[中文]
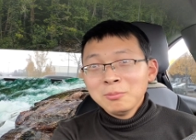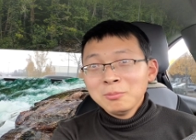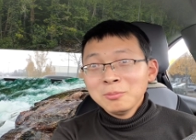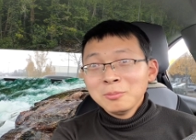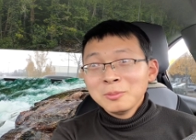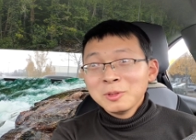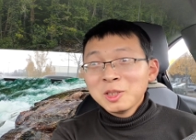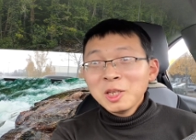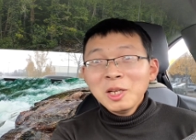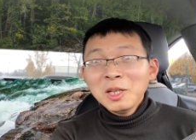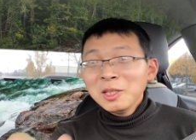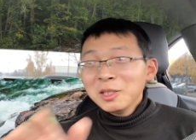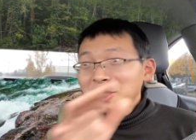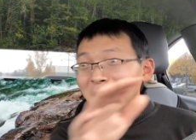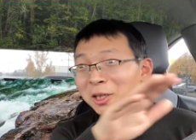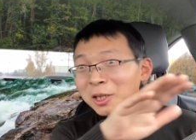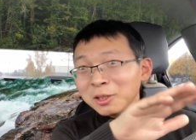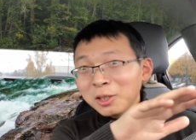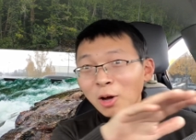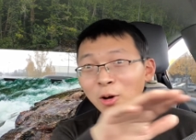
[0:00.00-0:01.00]
真
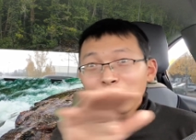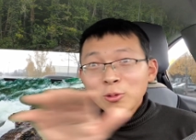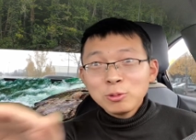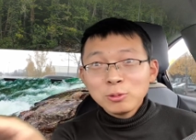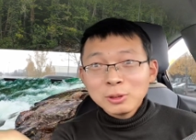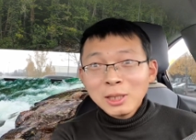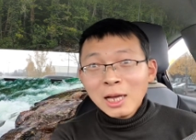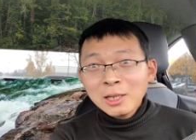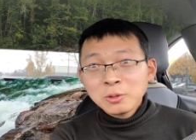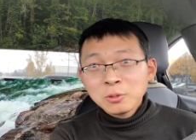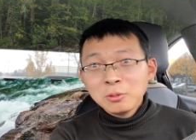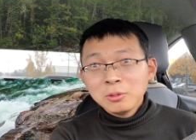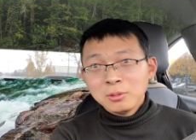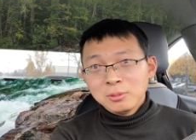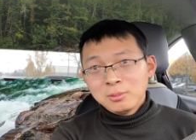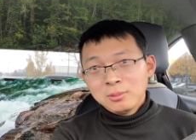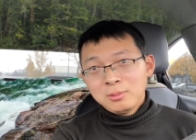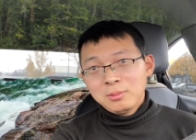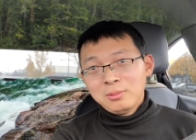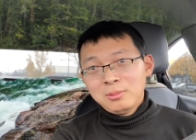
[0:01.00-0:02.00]
正的劳苦大众
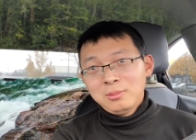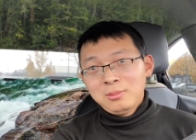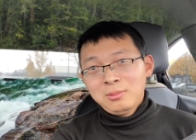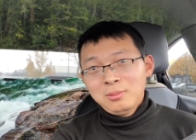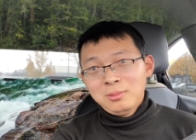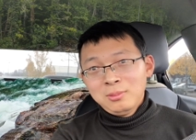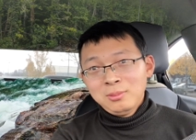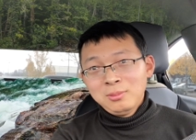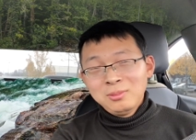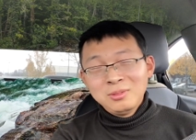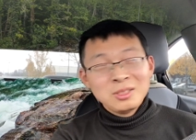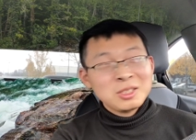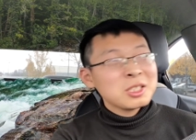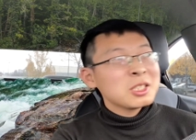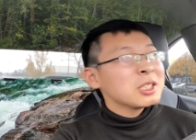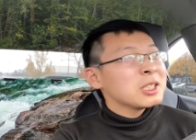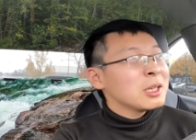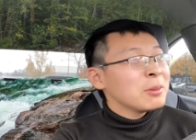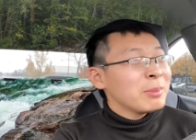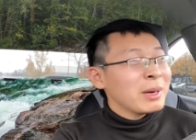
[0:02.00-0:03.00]

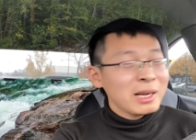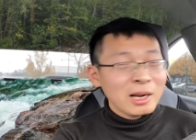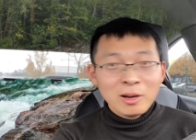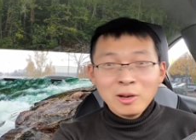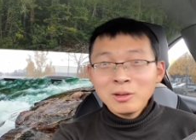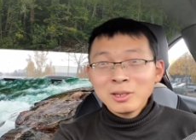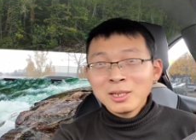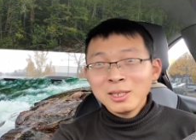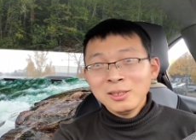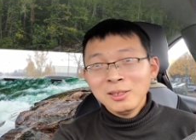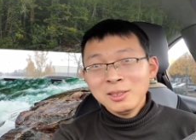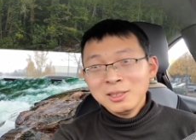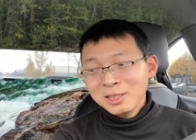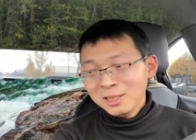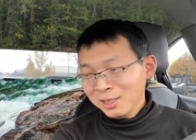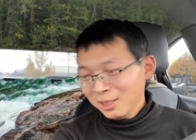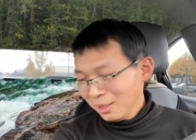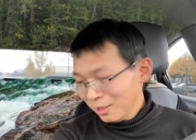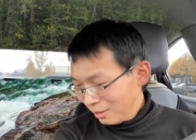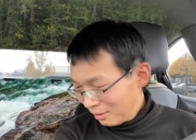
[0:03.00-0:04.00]
吃着麦当劳、肯德
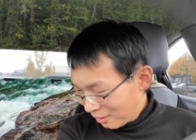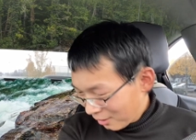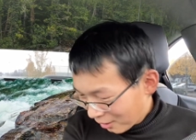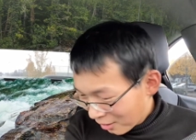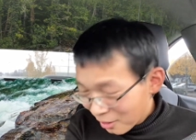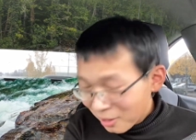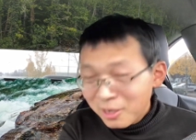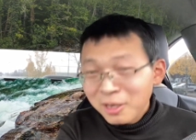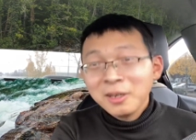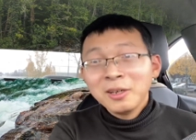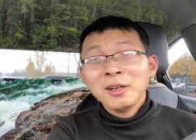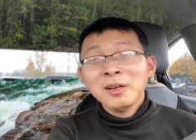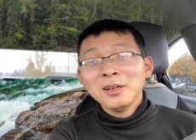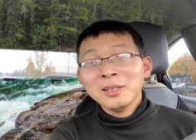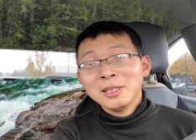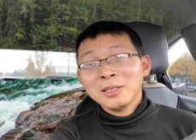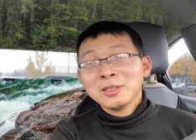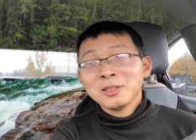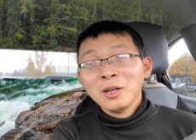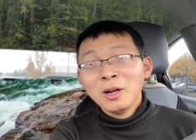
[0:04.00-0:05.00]
基，喝可乐，
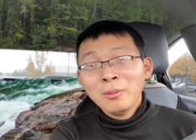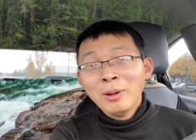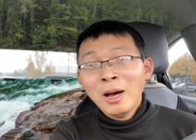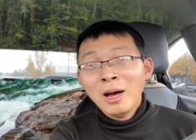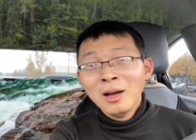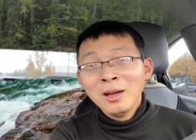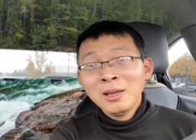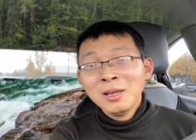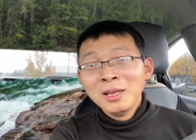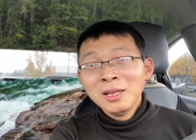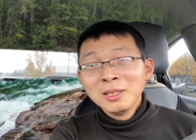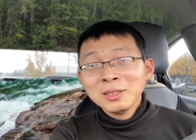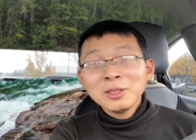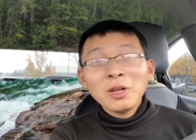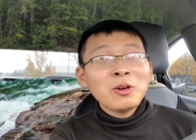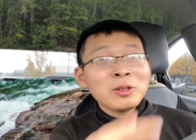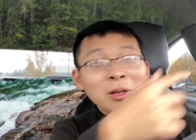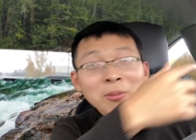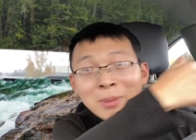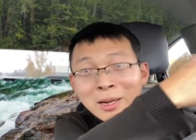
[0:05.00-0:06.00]
你知道吧？
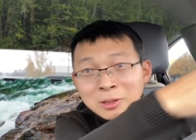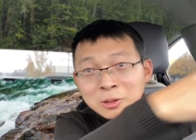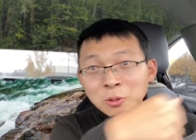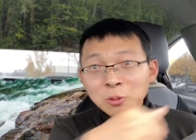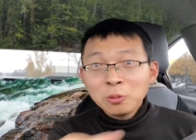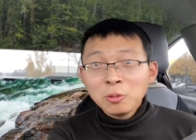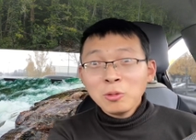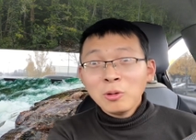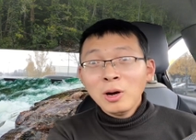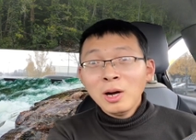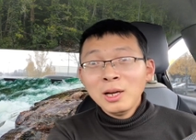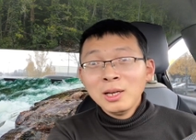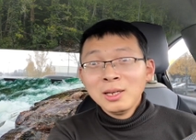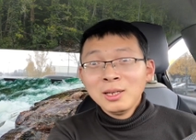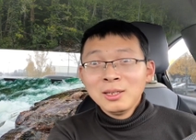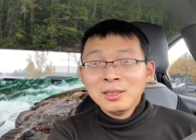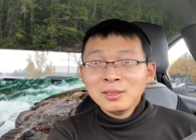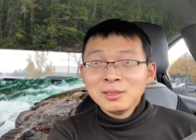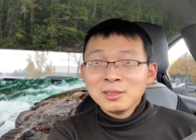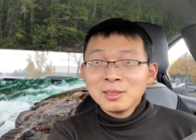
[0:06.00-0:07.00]
到他妈中国。
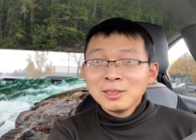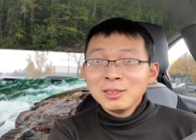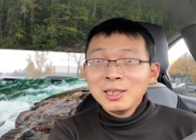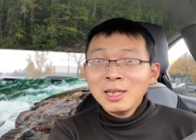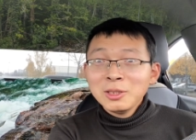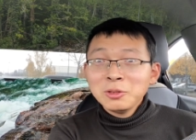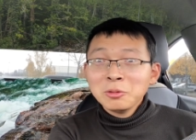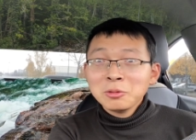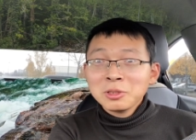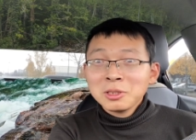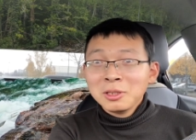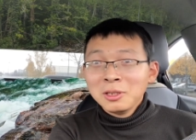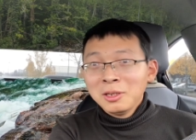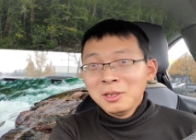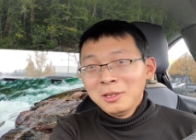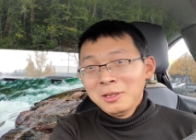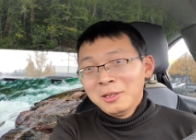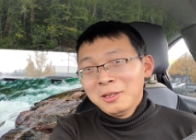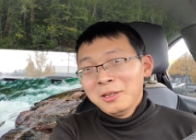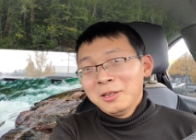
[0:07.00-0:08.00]
直接就是，
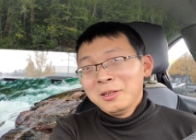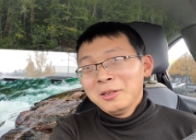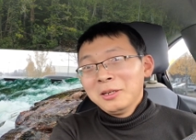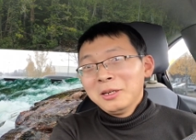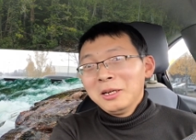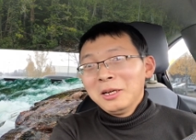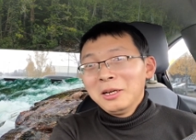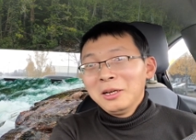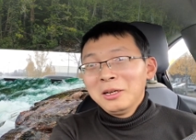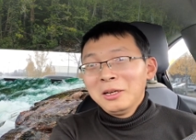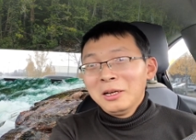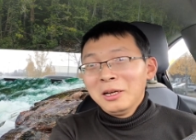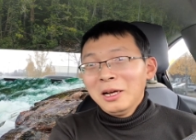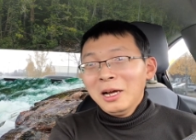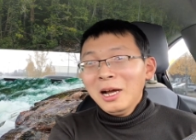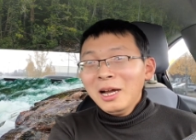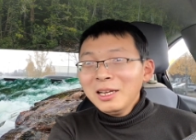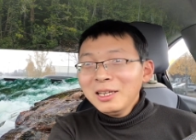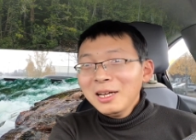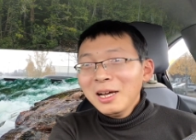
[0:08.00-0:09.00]

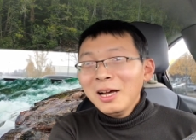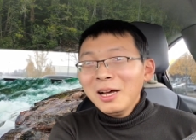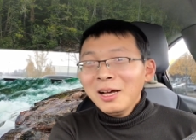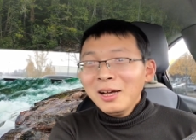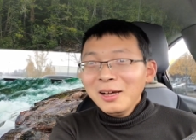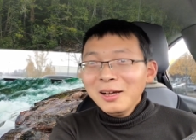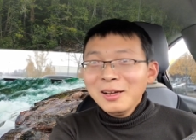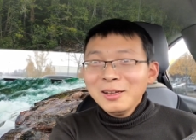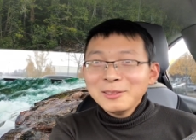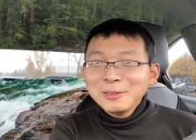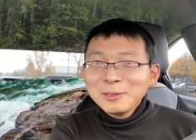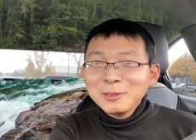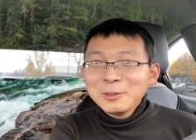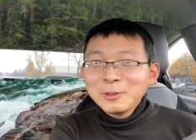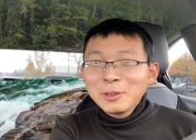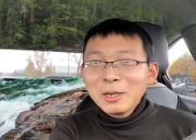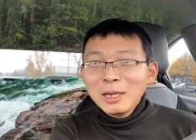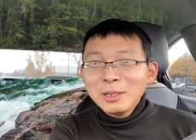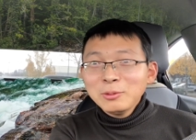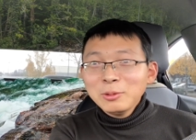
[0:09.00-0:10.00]
哎呀，就
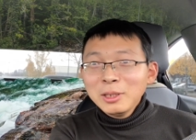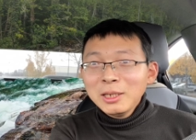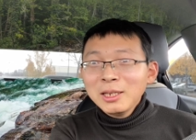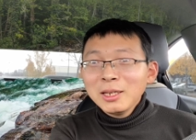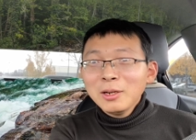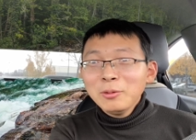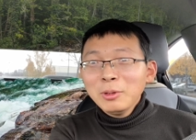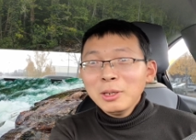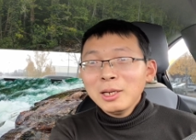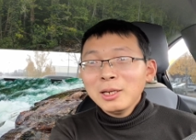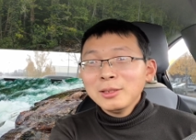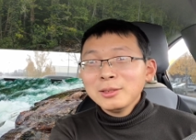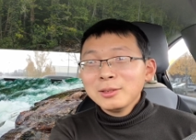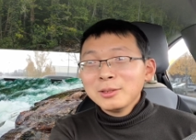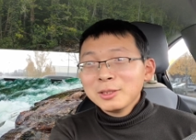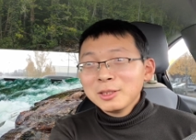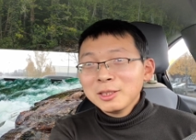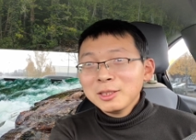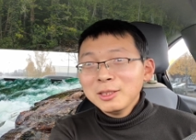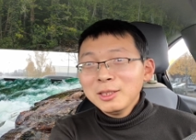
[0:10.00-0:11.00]
感觉一个月能
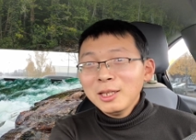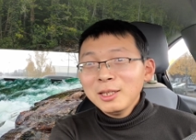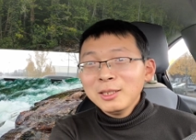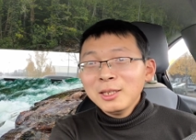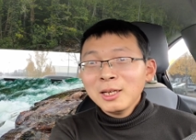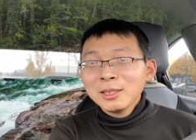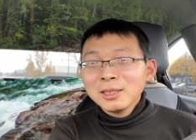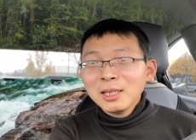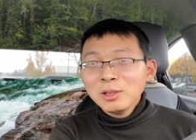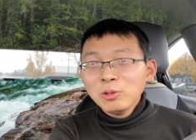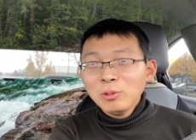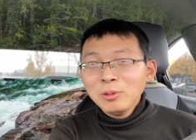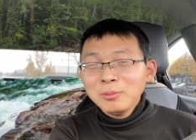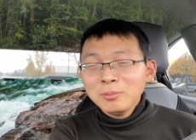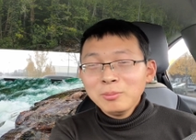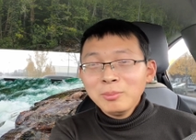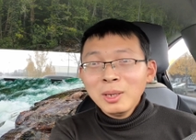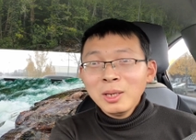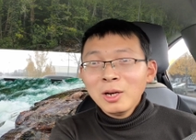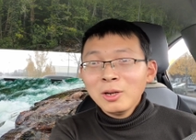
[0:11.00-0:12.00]
吃两三顿
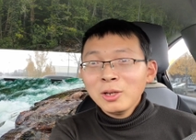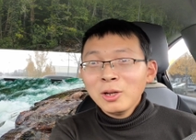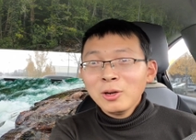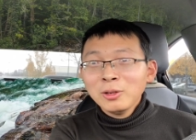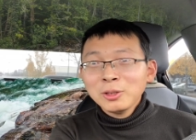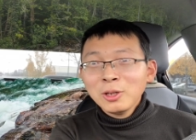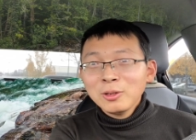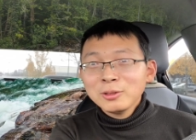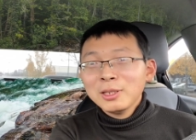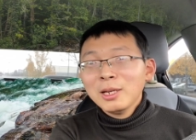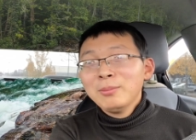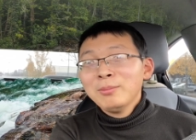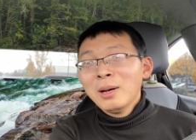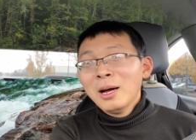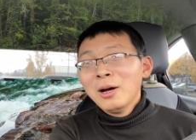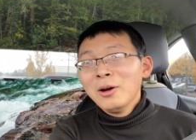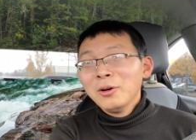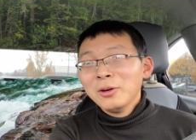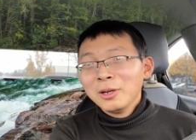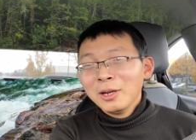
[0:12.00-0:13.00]
麦当劳的套餐，
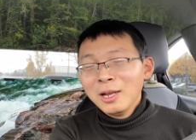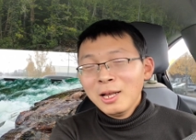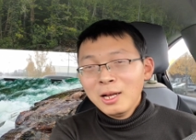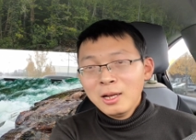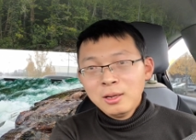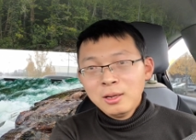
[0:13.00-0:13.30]
蛮好的了，